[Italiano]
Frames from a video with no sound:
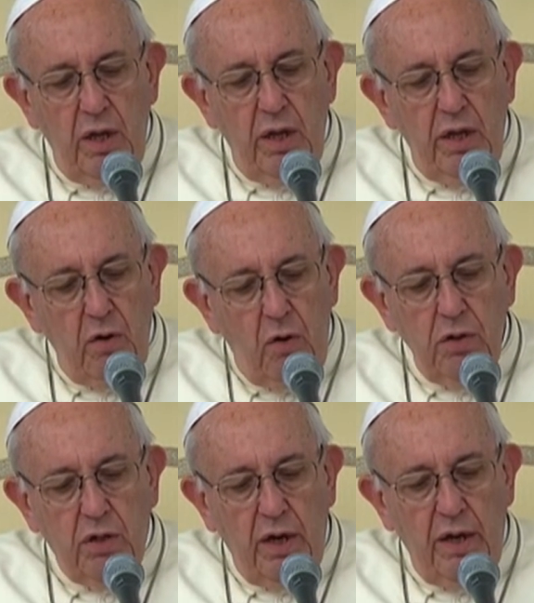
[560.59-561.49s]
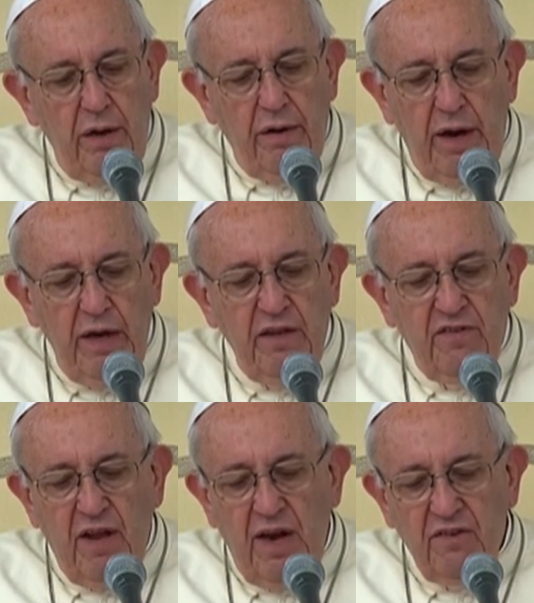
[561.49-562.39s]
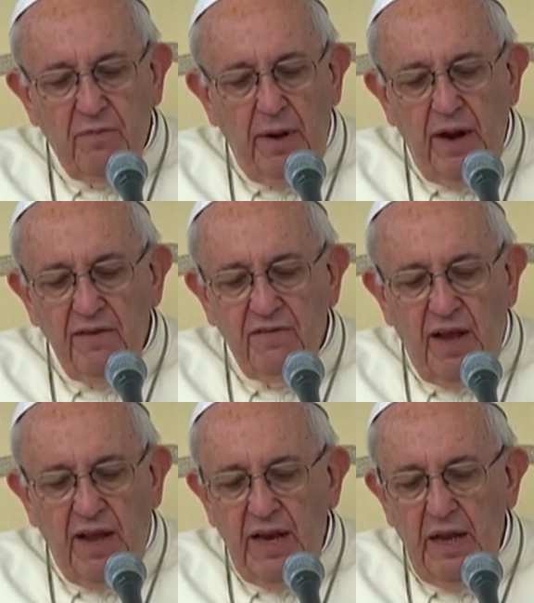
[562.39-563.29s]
Inoltre realizza la speranza che lei